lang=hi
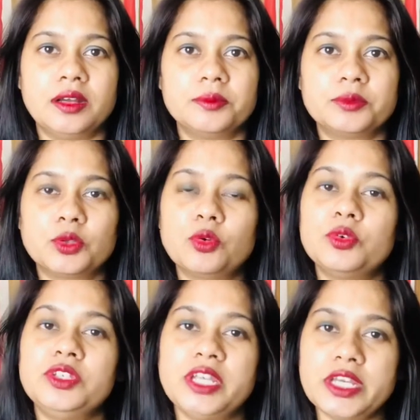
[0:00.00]
तो
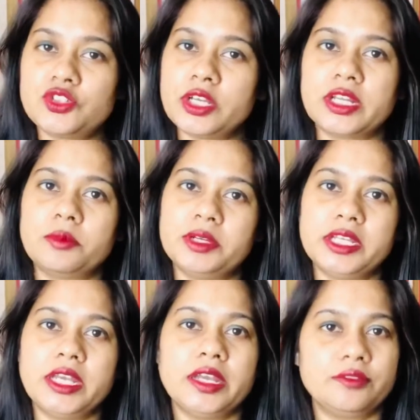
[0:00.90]
ये जो एक रेमेडी
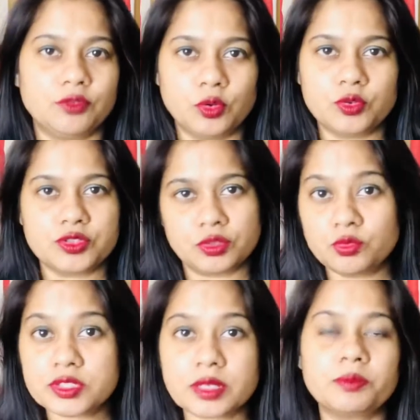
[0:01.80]
है वो ज़रूर
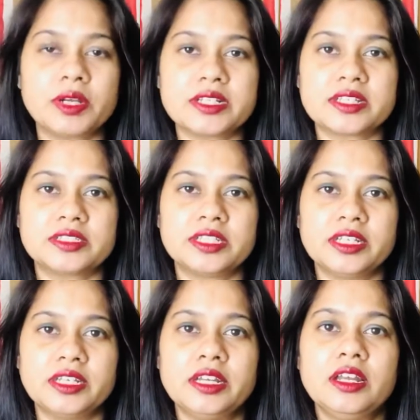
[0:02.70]
सब कर सकते
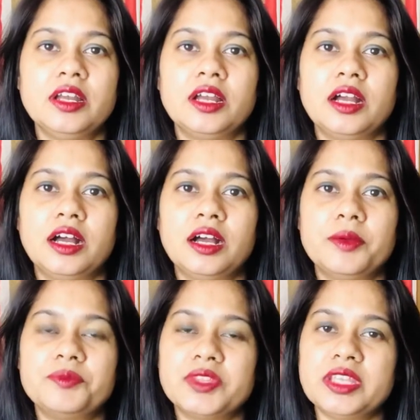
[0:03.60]
हैं
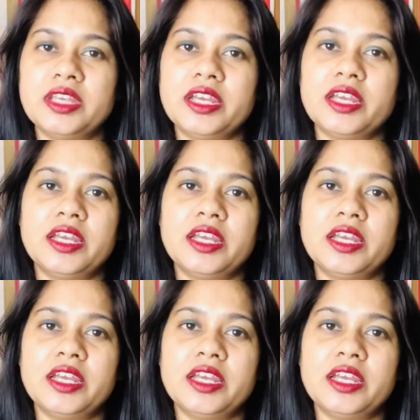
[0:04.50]
ये